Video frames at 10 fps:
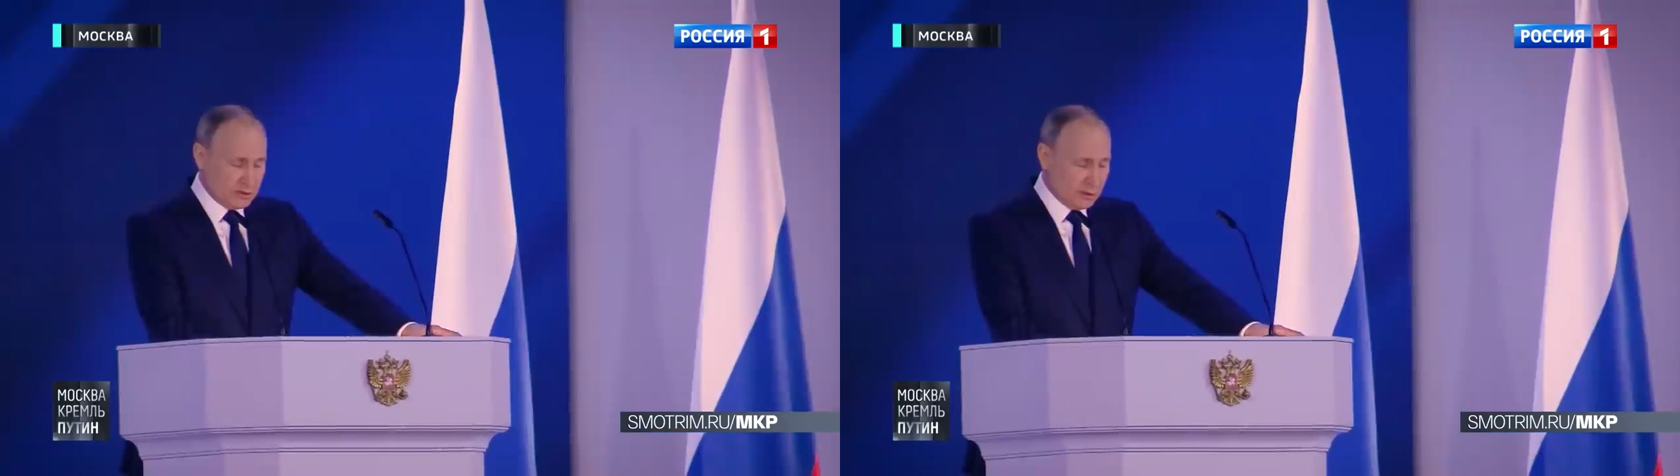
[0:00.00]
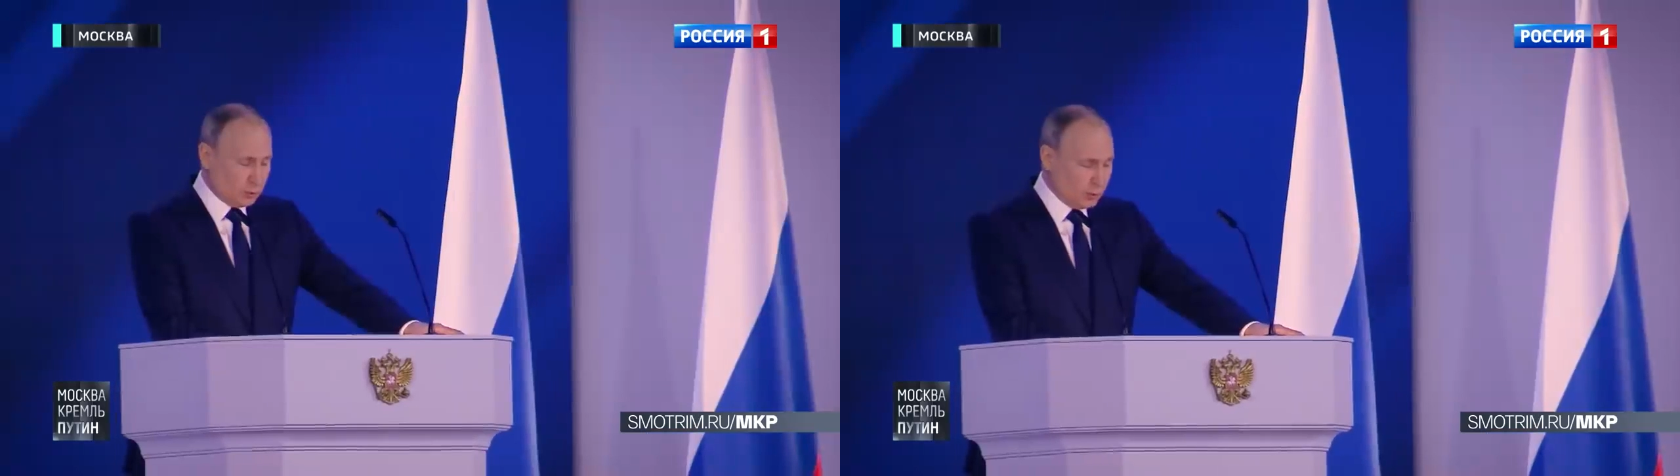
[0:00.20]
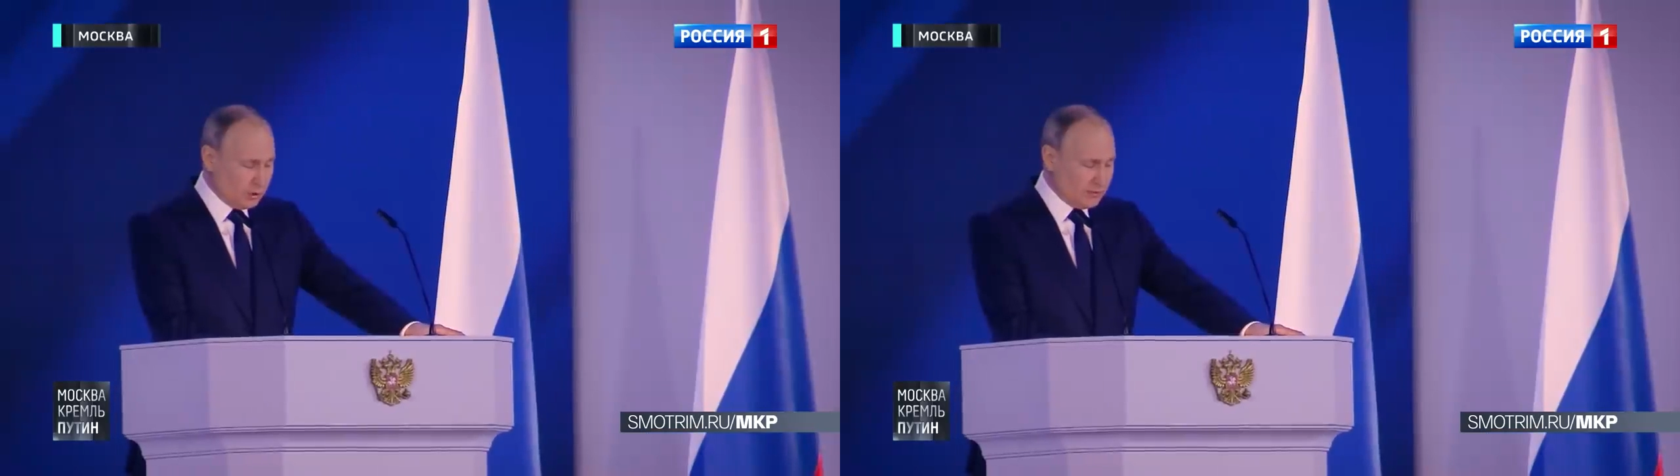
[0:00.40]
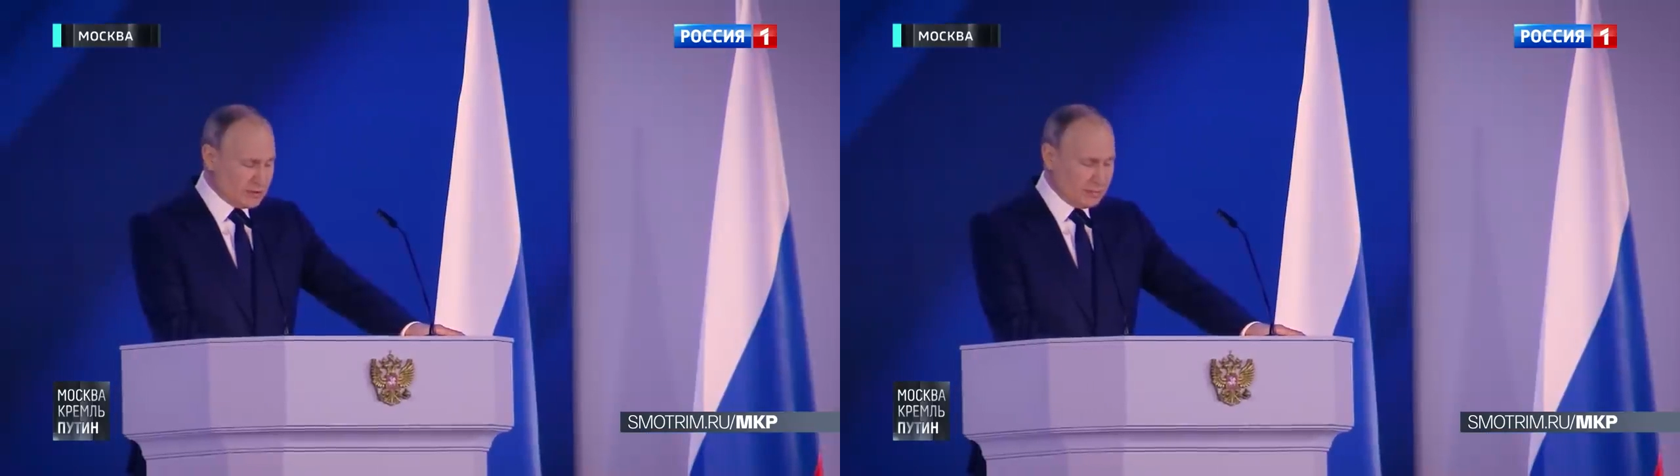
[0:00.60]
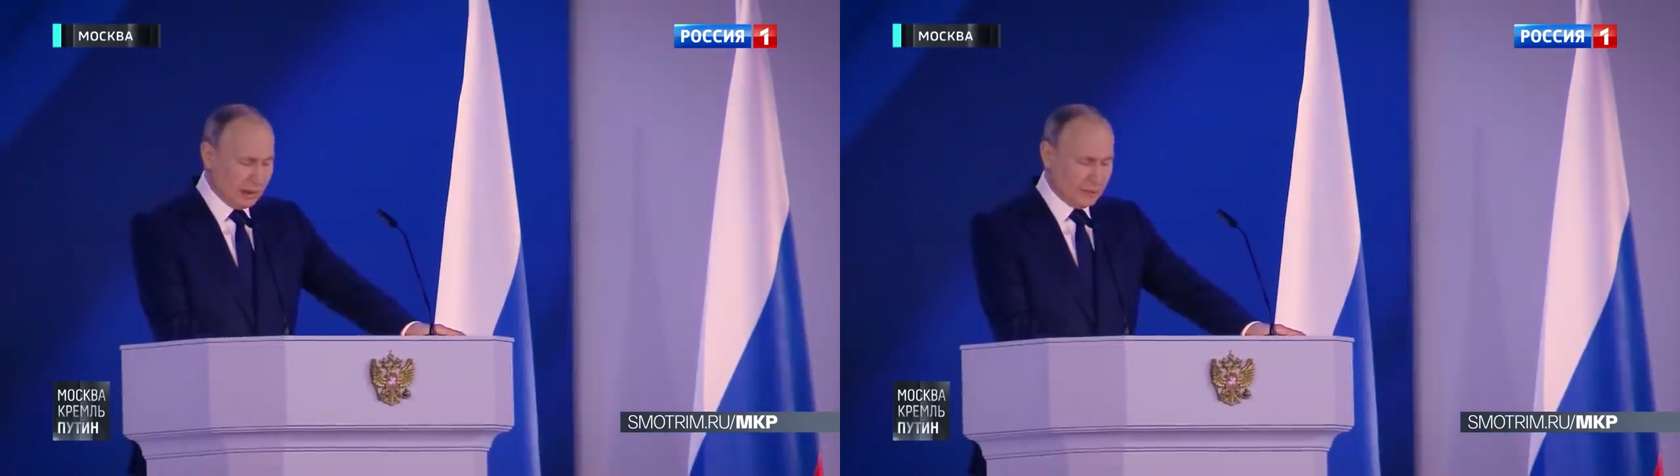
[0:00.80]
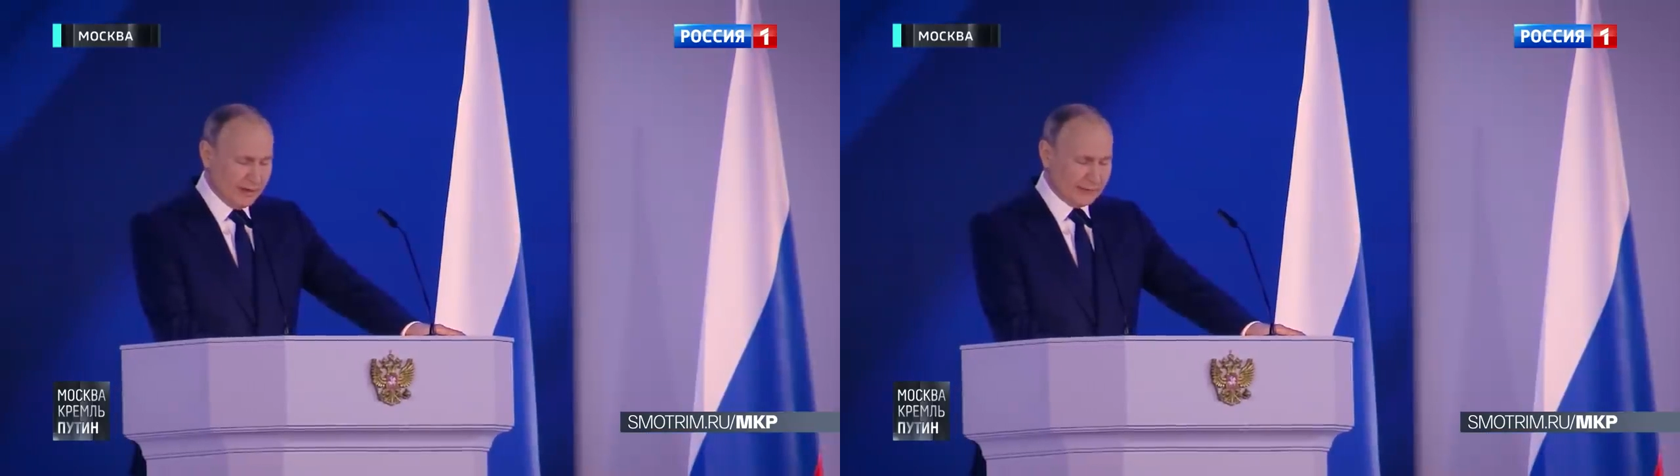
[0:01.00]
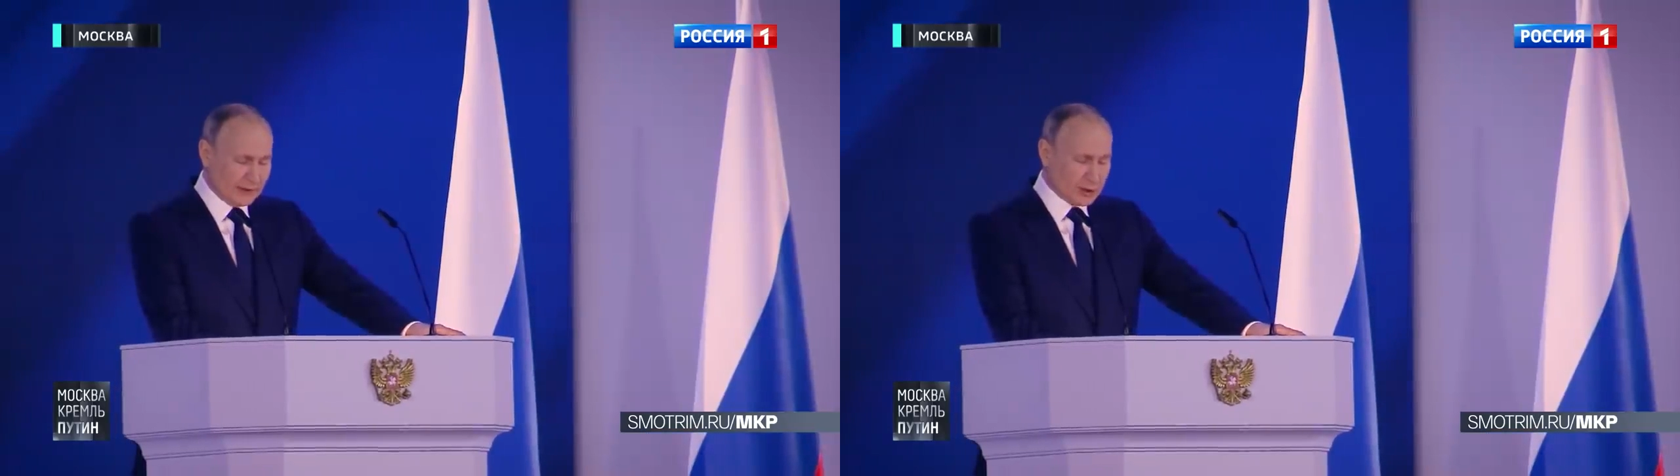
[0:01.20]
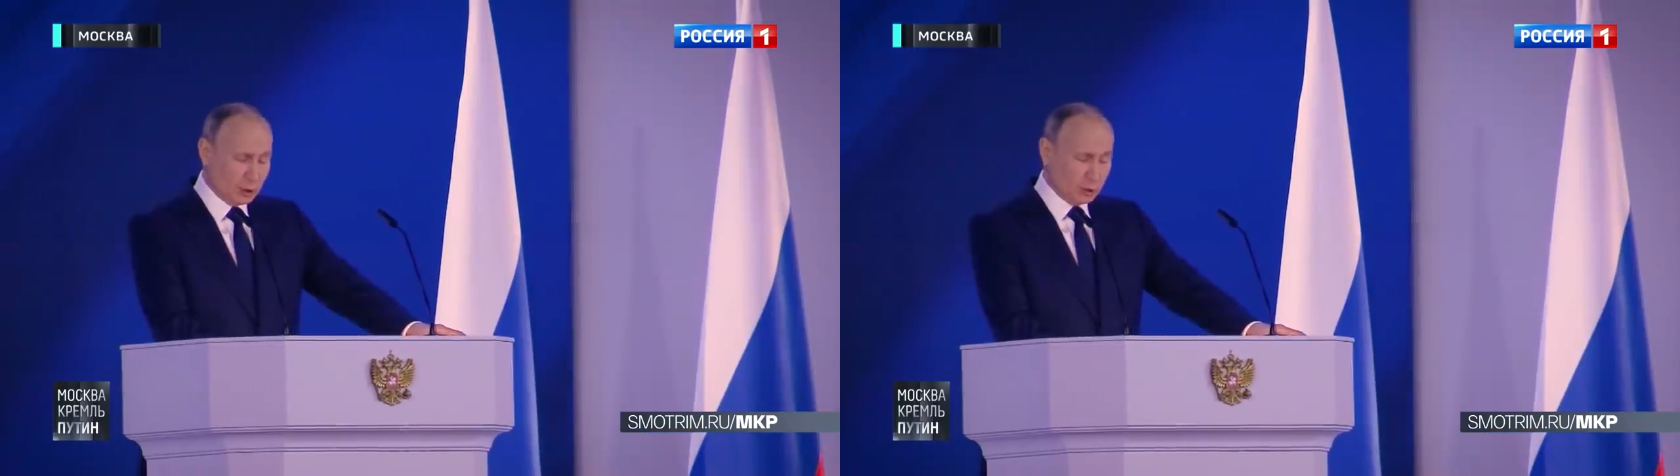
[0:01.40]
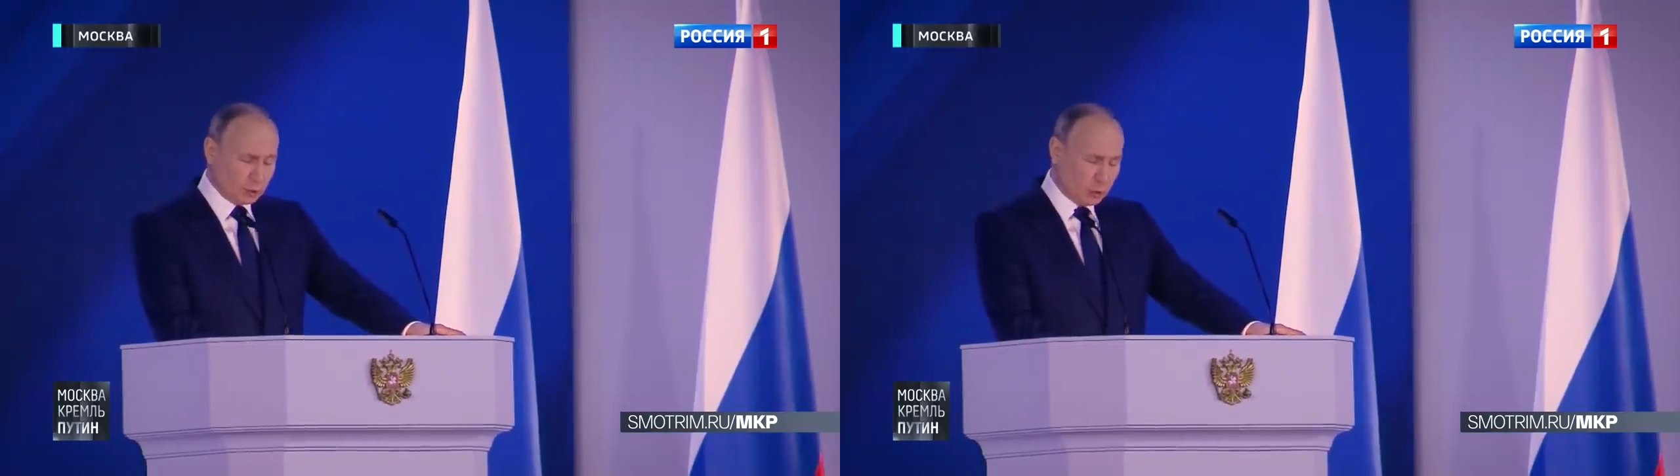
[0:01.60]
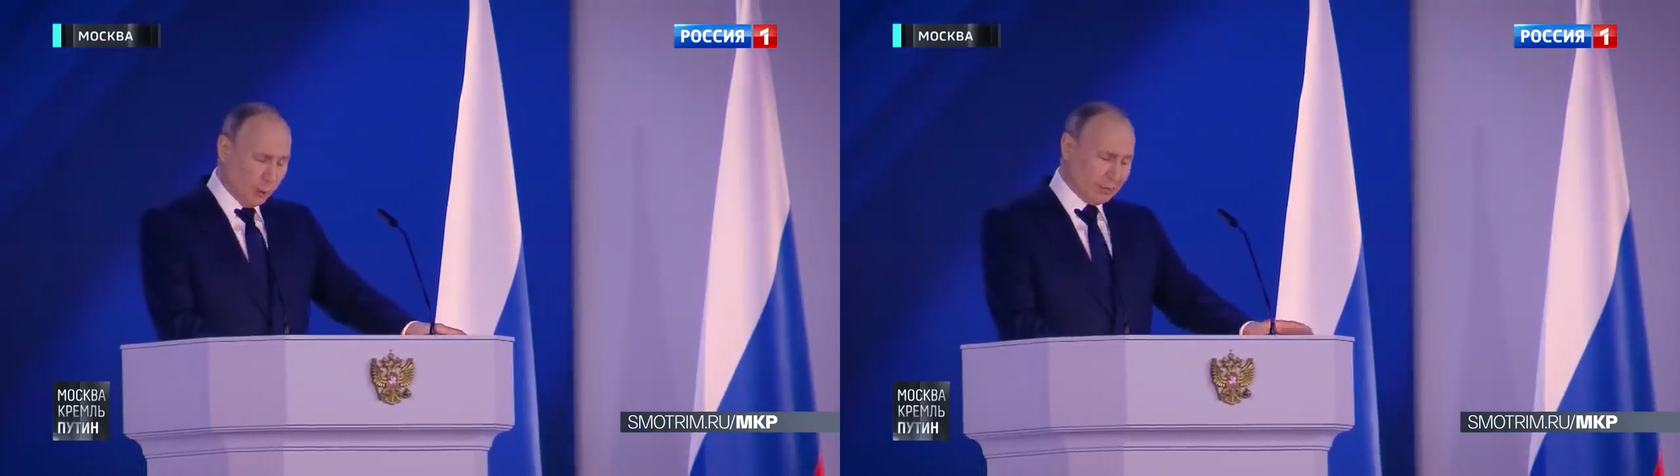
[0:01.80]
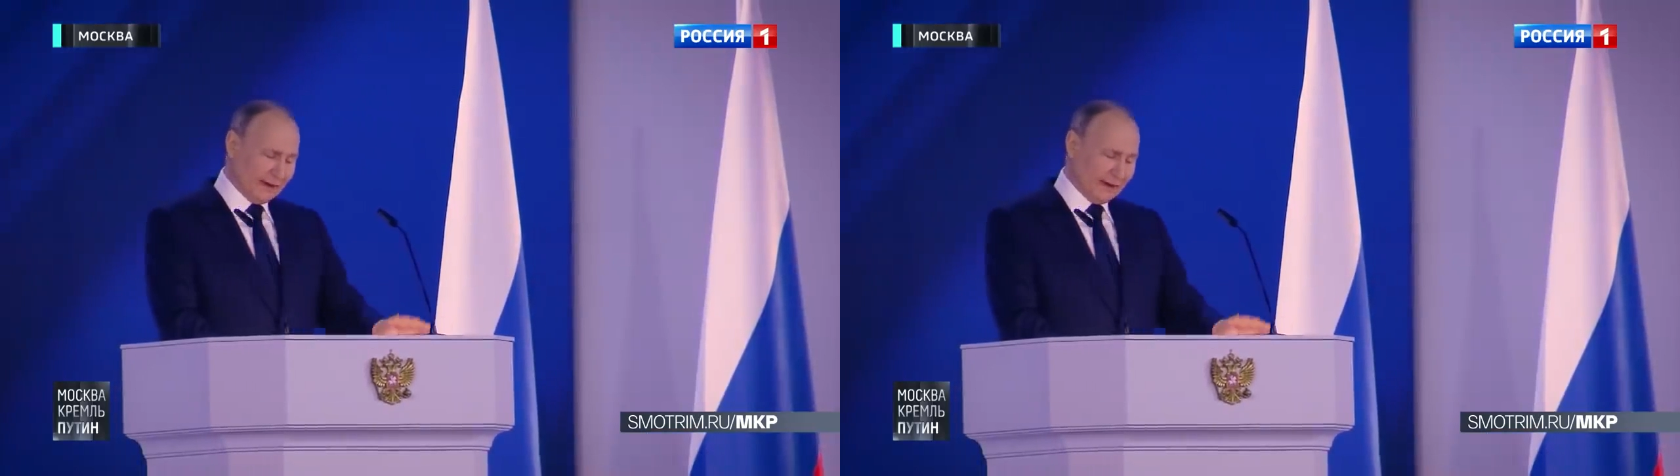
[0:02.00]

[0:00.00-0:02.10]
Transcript: но если кто-то воспринимает наши